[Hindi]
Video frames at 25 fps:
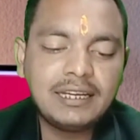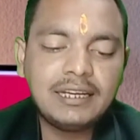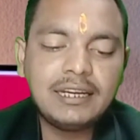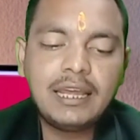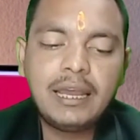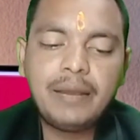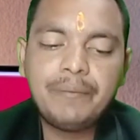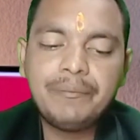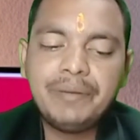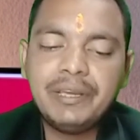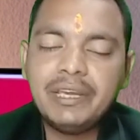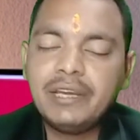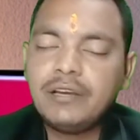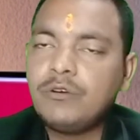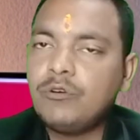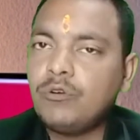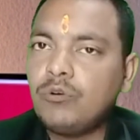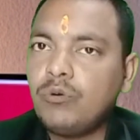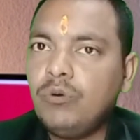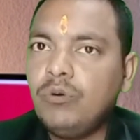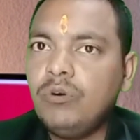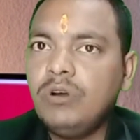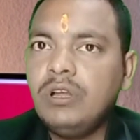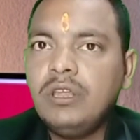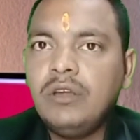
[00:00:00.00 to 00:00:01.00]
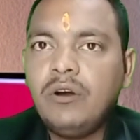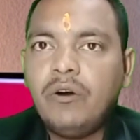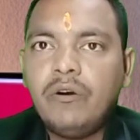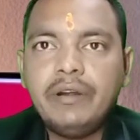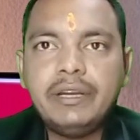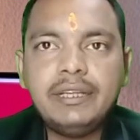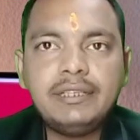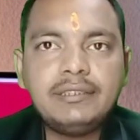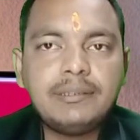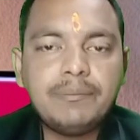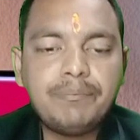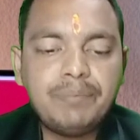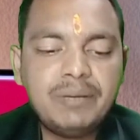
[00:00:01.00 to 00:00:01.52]
हूं एप्लीकेशन का
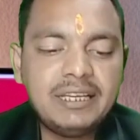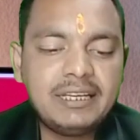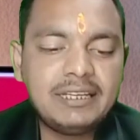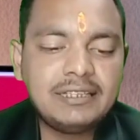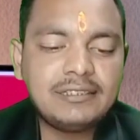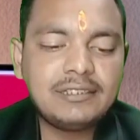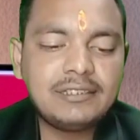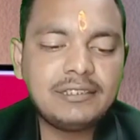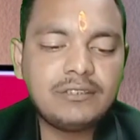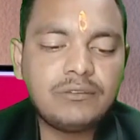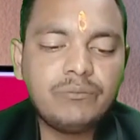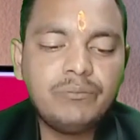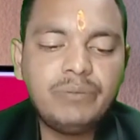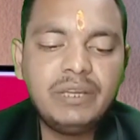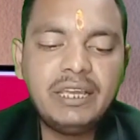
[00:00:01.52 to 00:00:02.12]
नाम है ग्रो